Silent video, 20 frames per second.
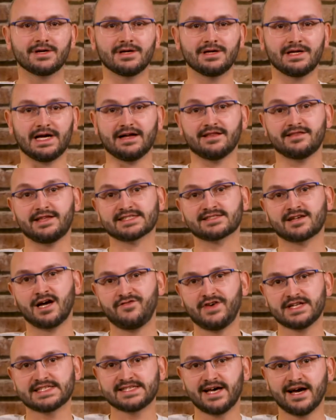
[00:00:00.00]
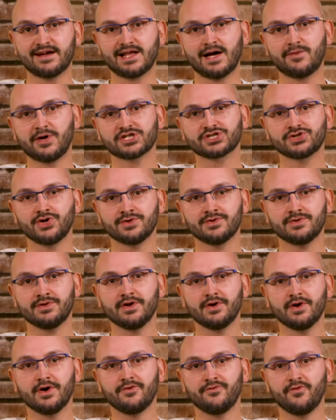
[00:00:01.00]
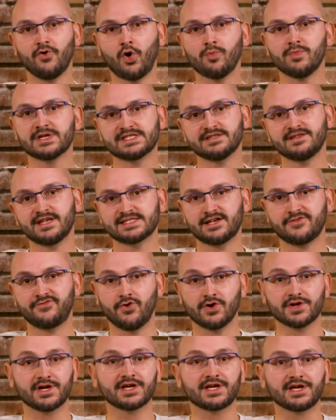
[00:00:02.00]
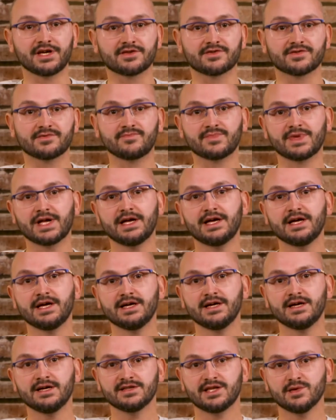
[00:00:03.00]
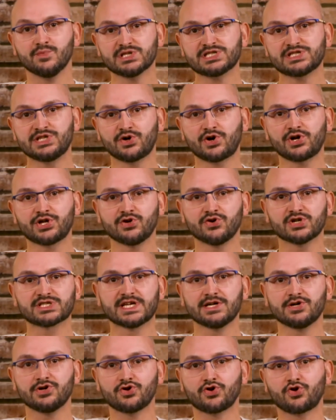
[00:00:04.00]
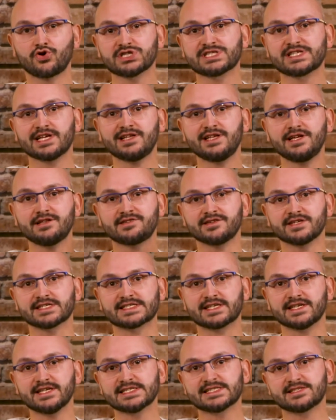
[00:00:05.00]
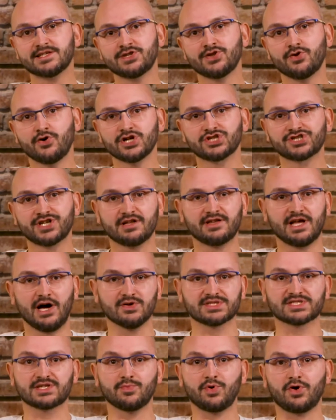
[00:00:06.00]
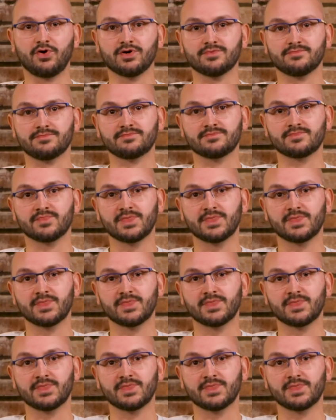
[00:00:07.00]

Ja, das Cover zeigt aber schon, worum es in dieser Folge geht. Die mysteriöse Rüsselitis ist in Neustadt ausgebrochen.